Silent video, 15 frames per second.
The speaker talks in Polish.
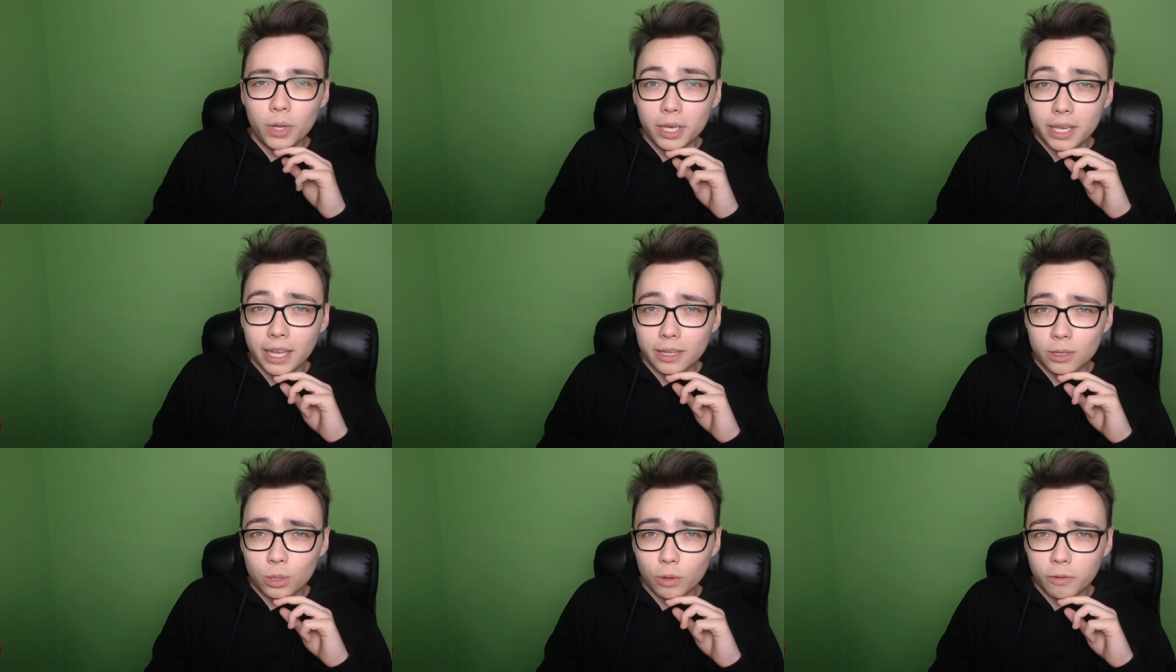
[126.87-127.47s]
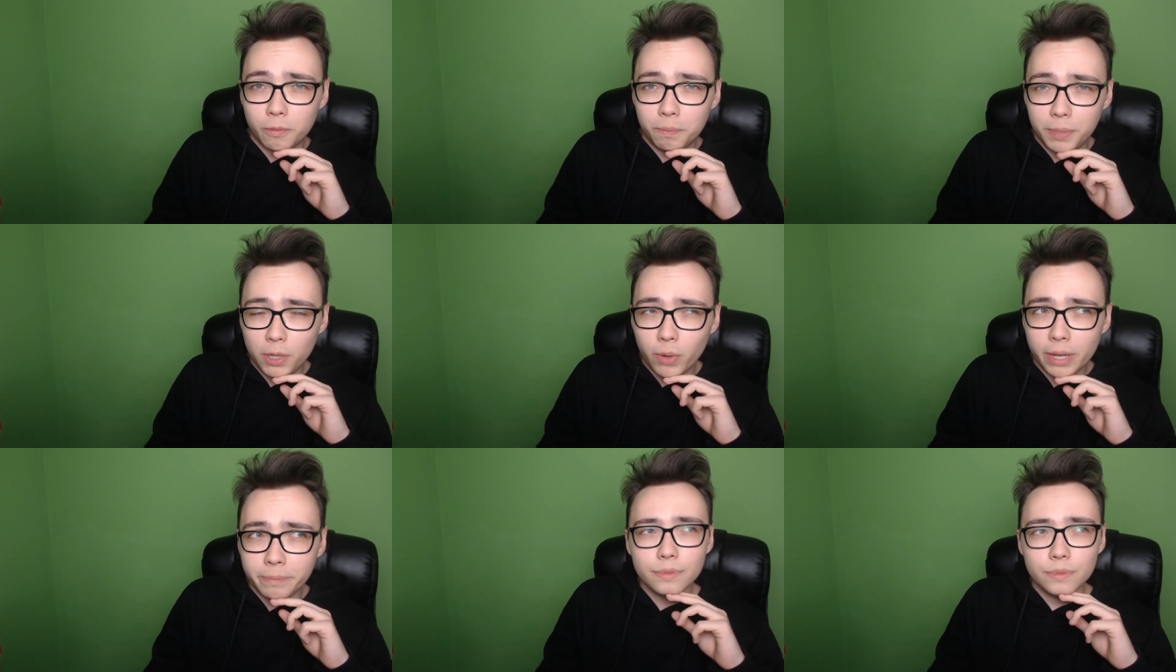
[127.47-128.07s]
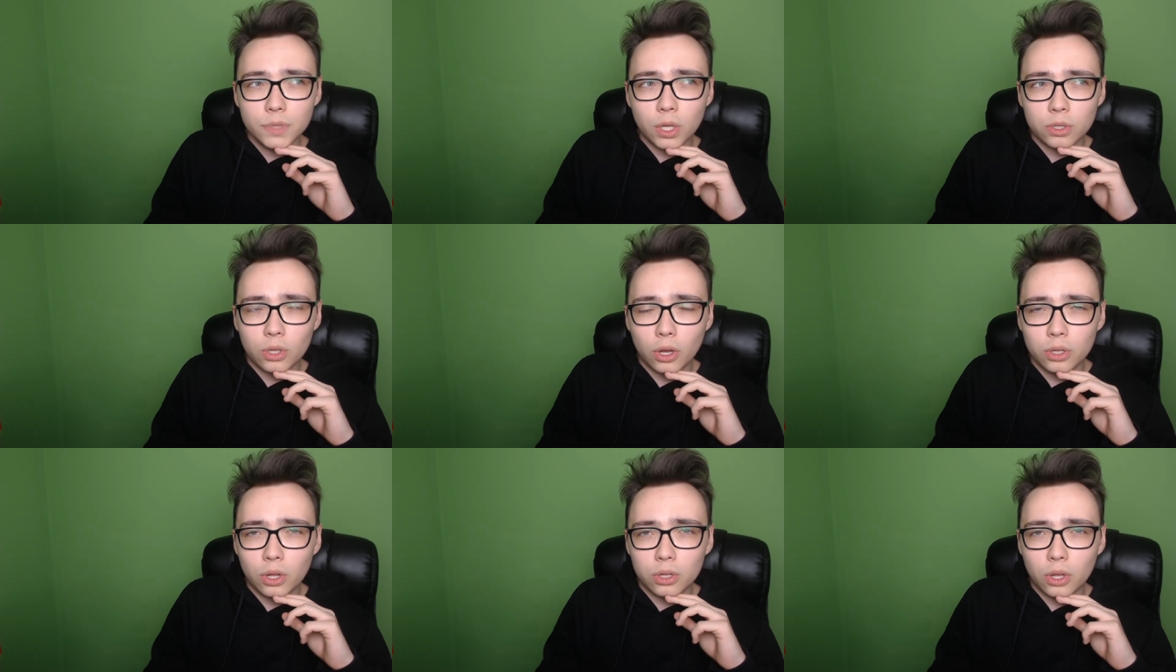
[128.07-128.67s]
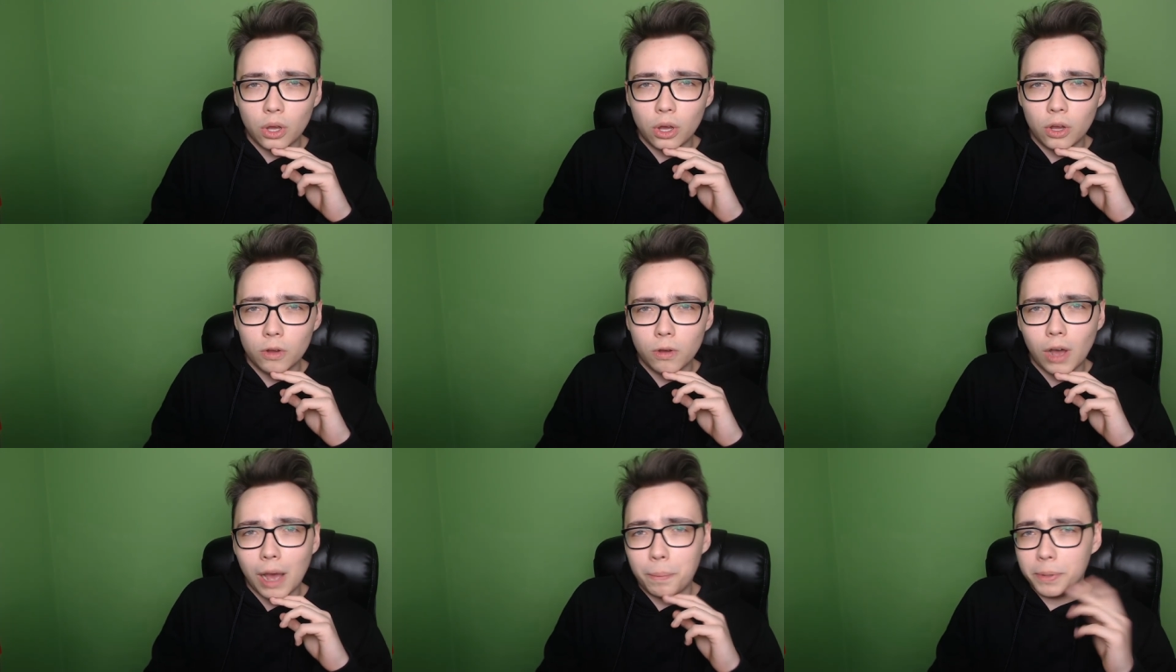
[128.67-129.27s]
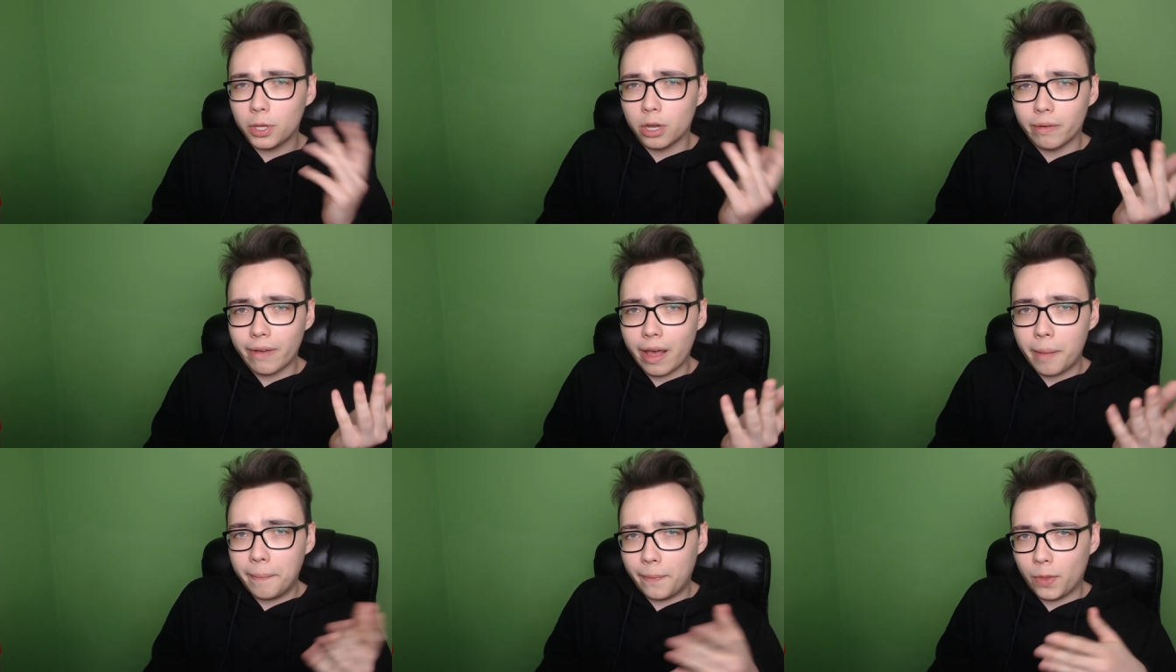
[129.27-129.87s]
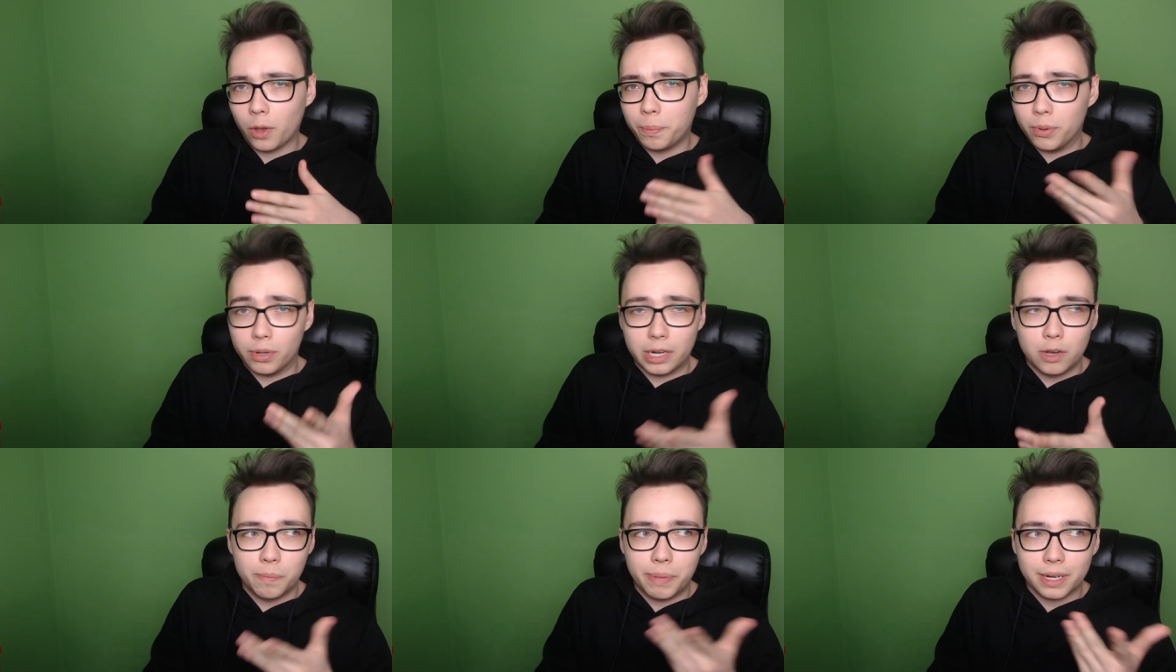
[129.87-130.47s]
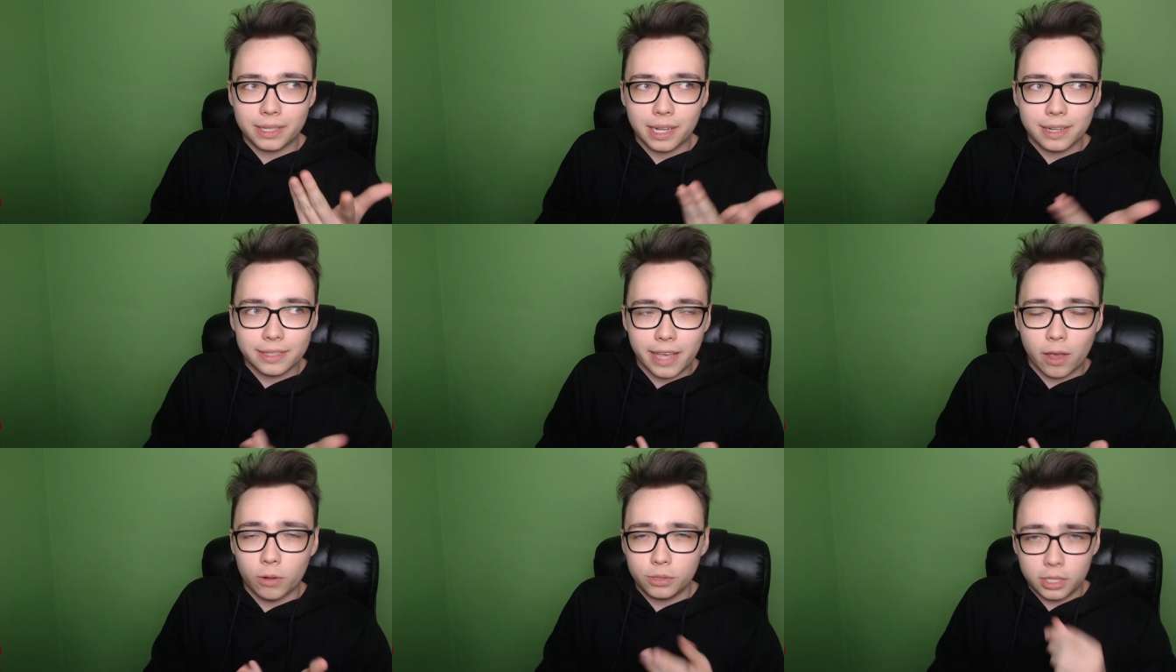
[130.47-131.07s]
i kiedy to wbiłem, no to, no to aplikowałem do programu partnerskiego,